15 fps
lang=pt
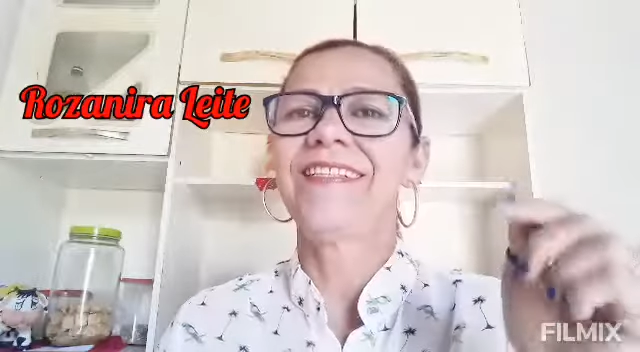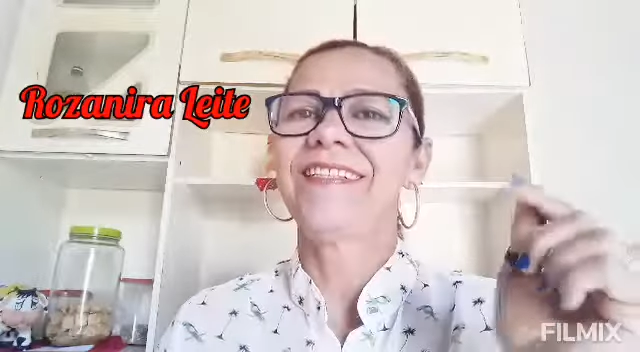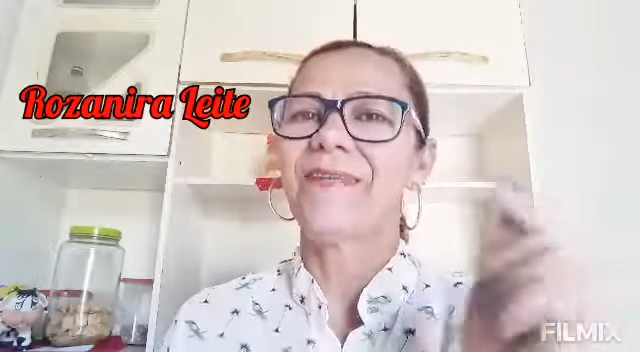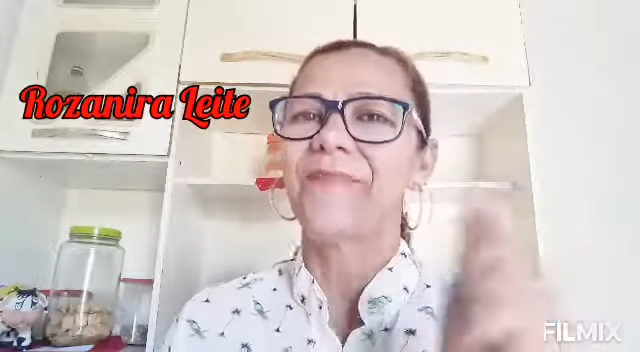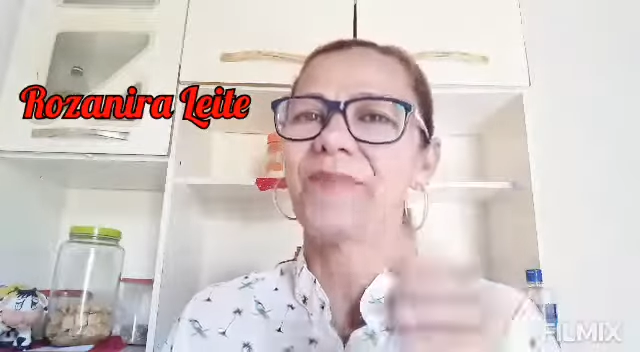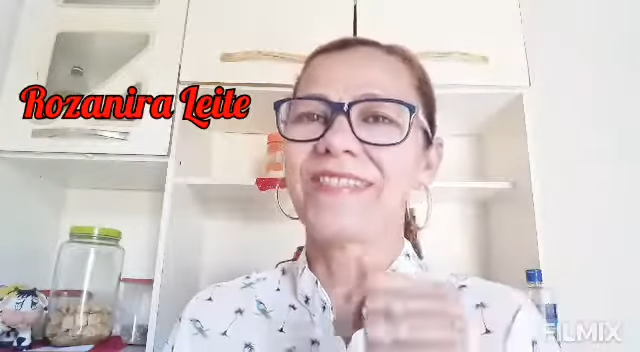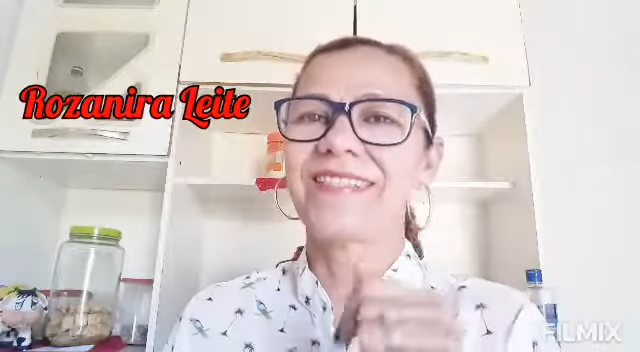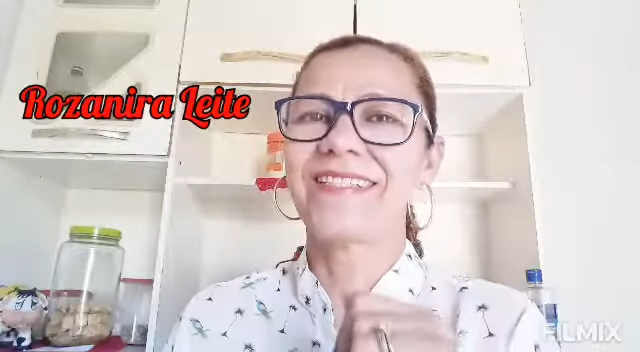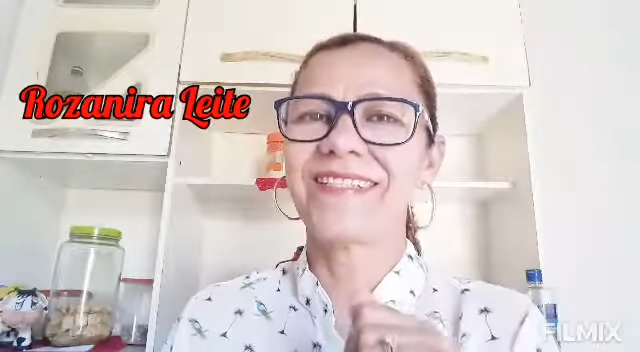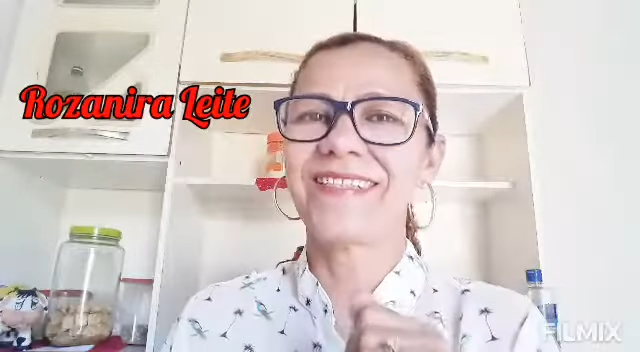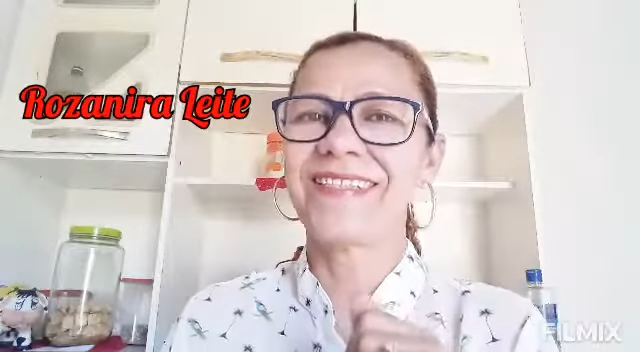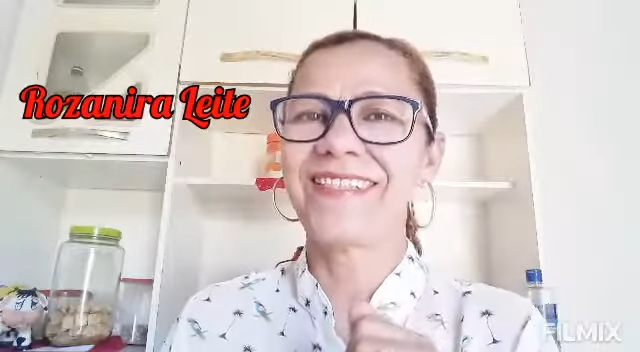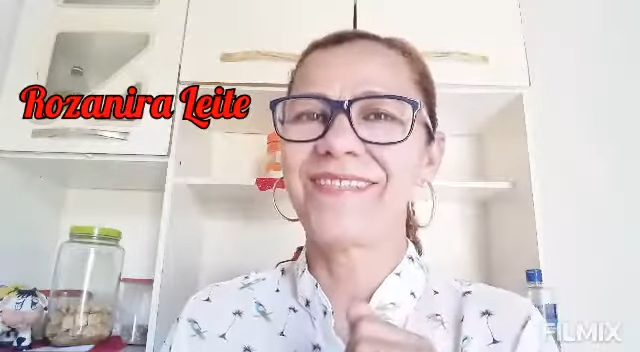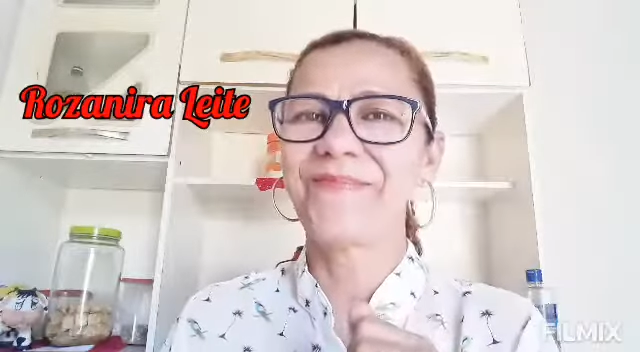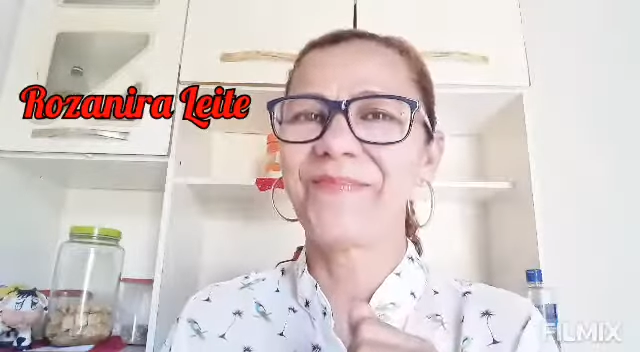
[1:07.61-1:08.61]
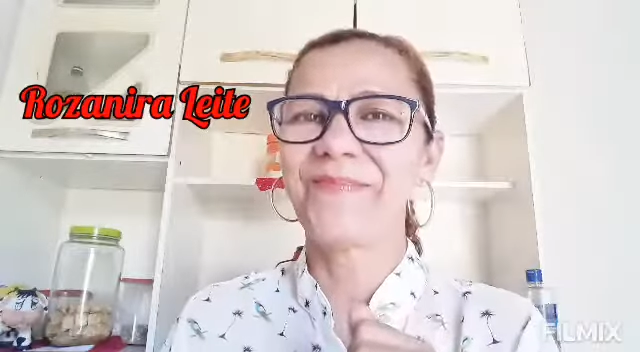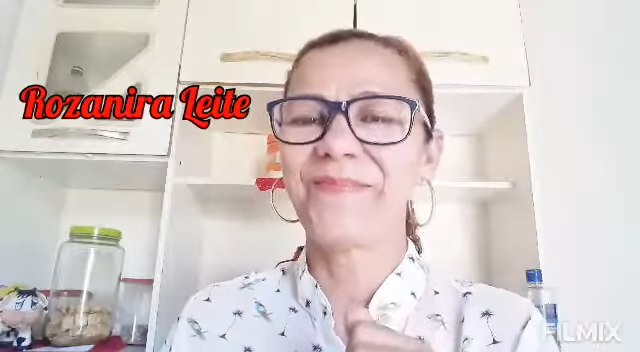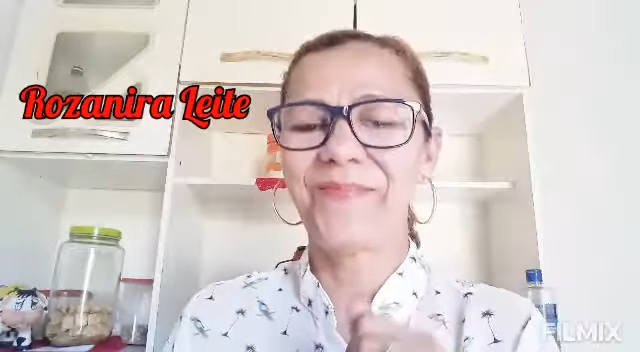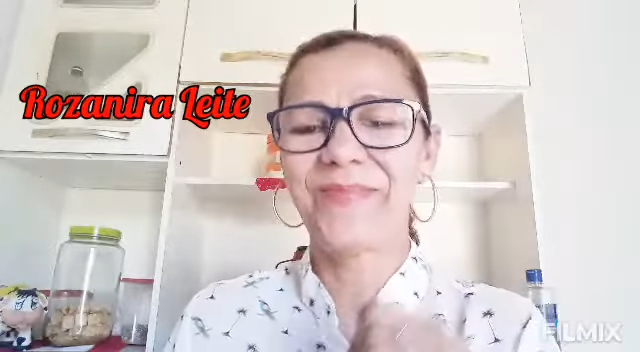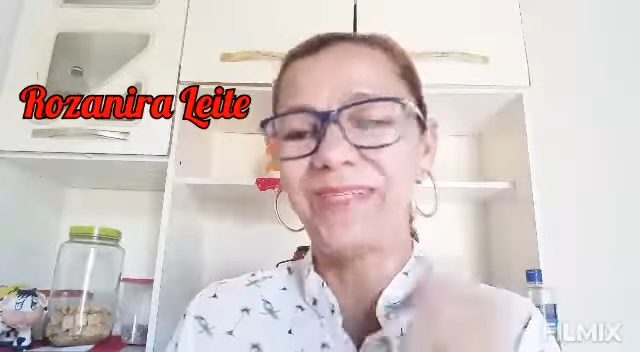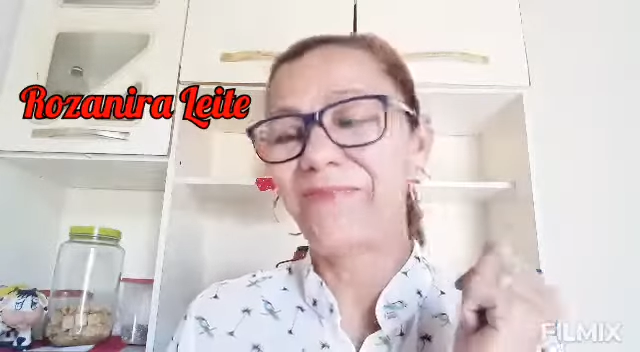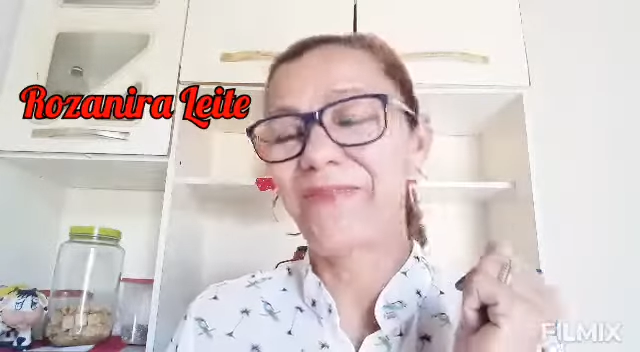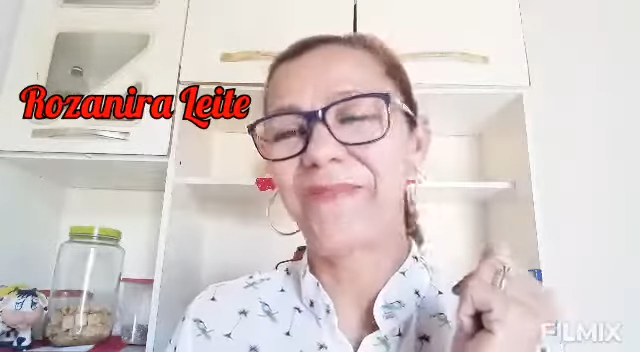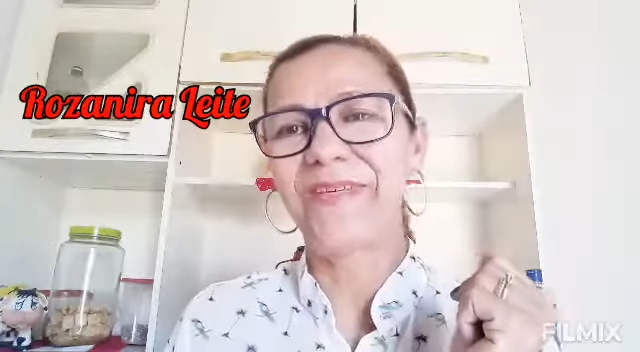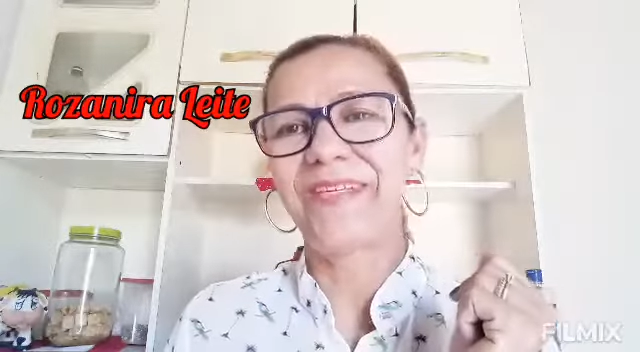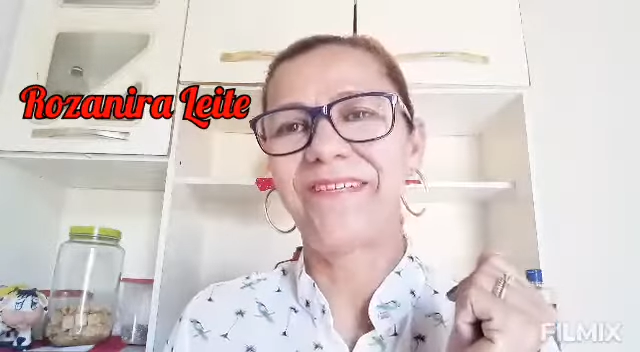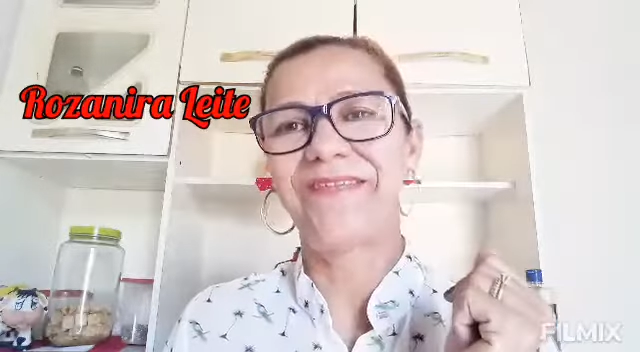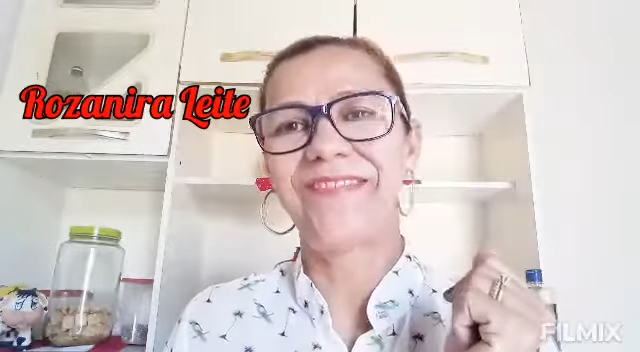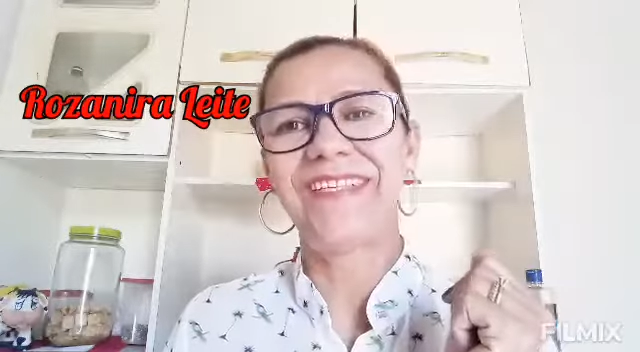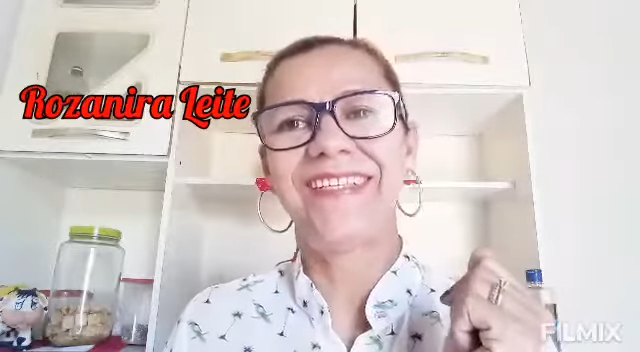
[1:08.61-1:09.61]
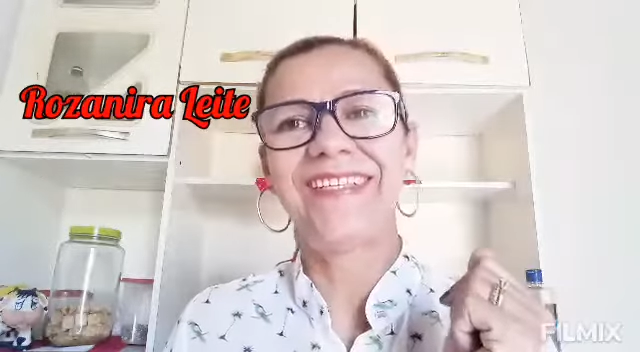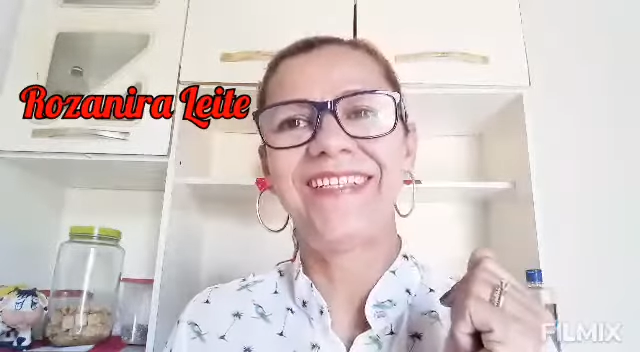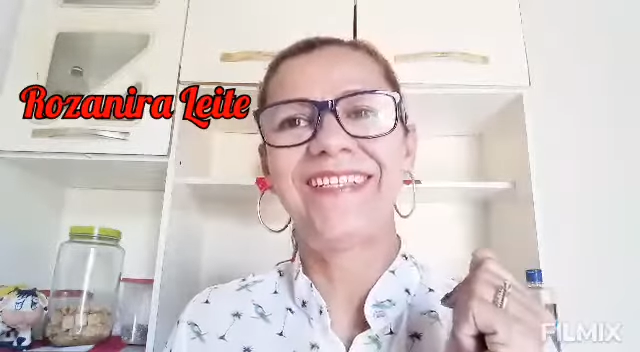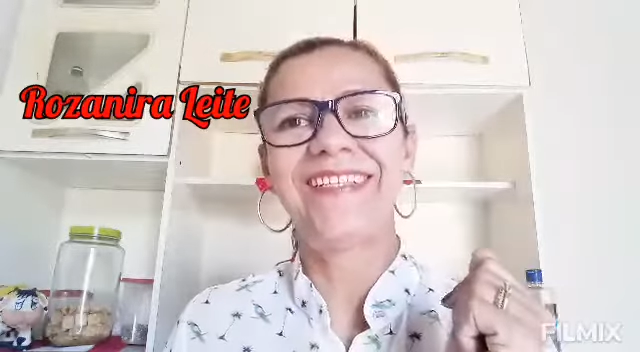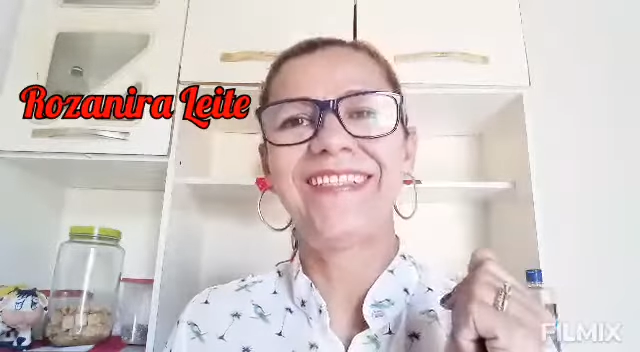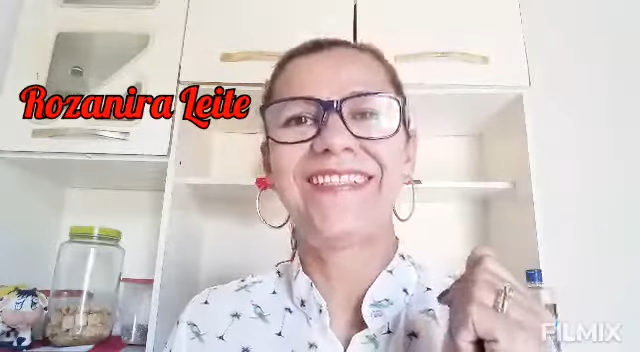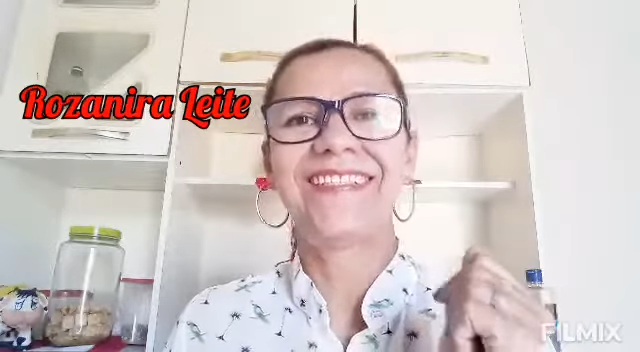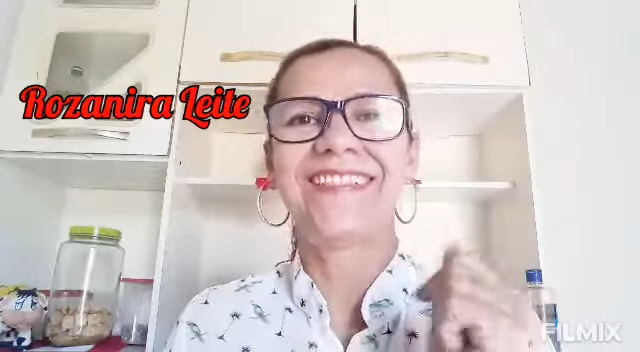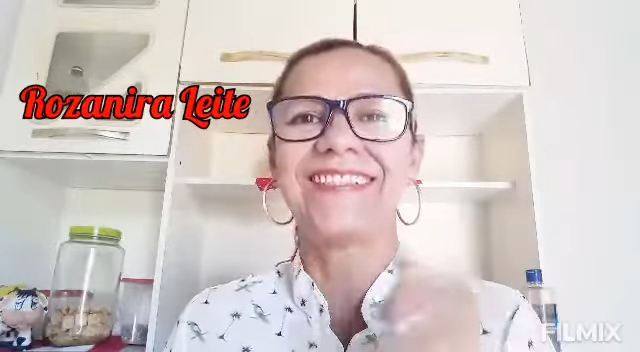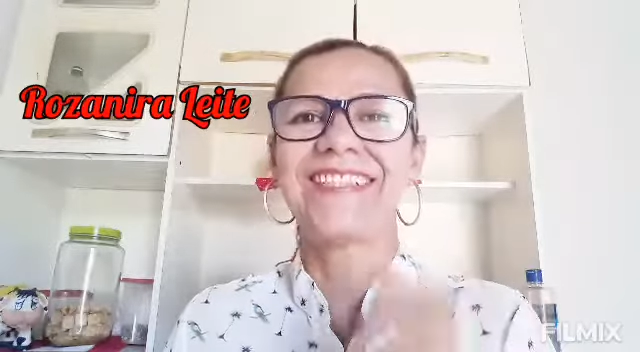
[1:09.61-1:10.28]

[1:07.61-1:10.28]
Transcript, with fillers: está passando aqui pela primeira vez,